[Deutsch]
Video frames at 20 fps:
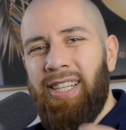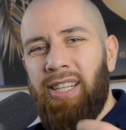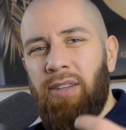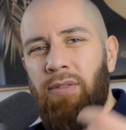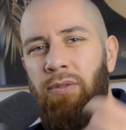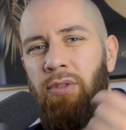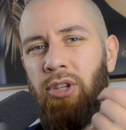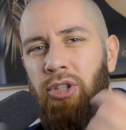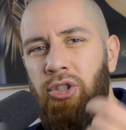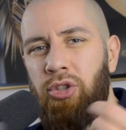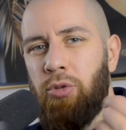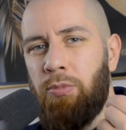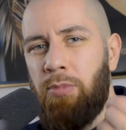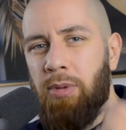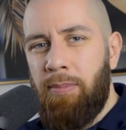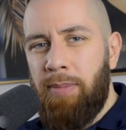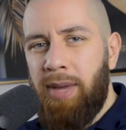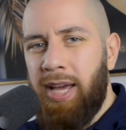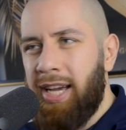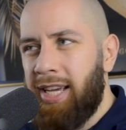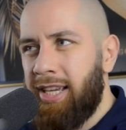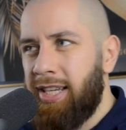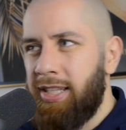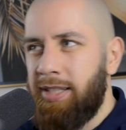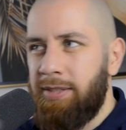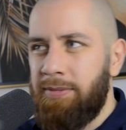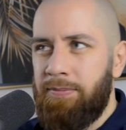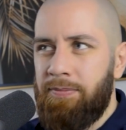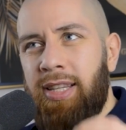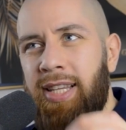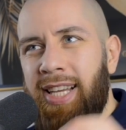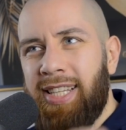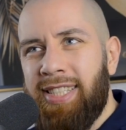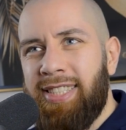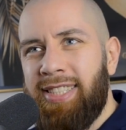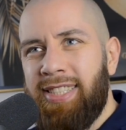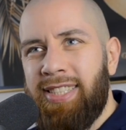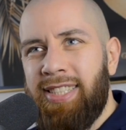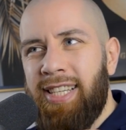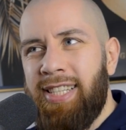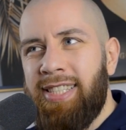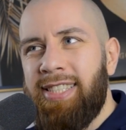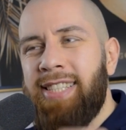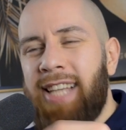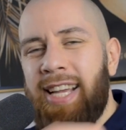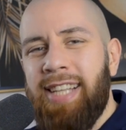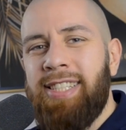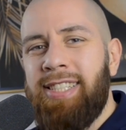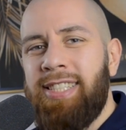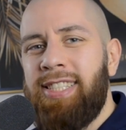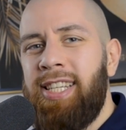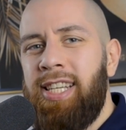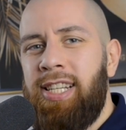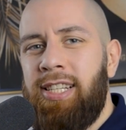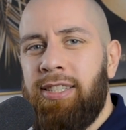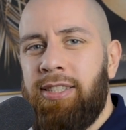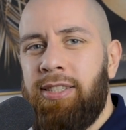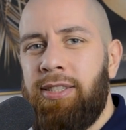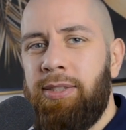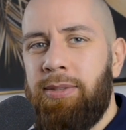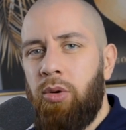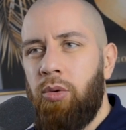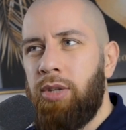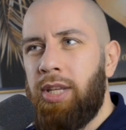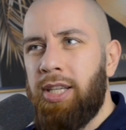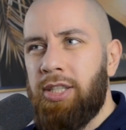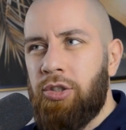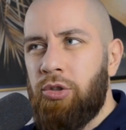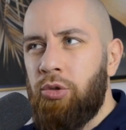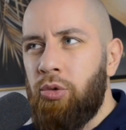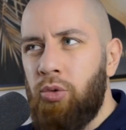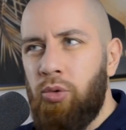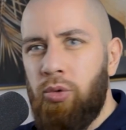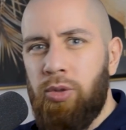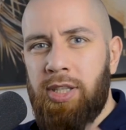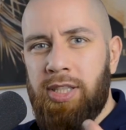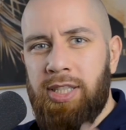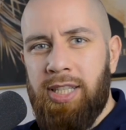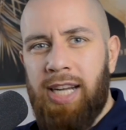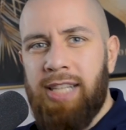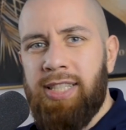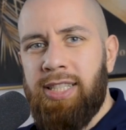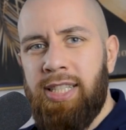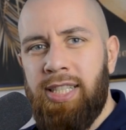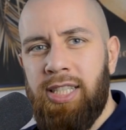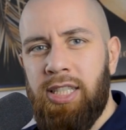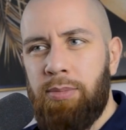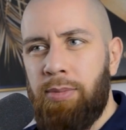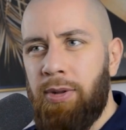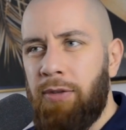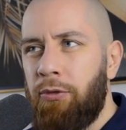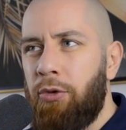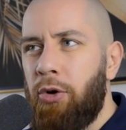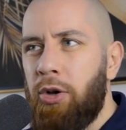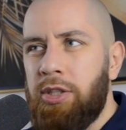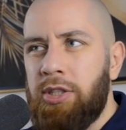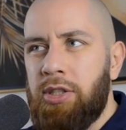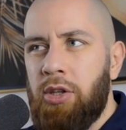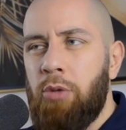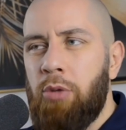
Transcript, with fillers: wirst du bemerken, dass es sein Stil ist und dass du das Ganze nicht mit vollster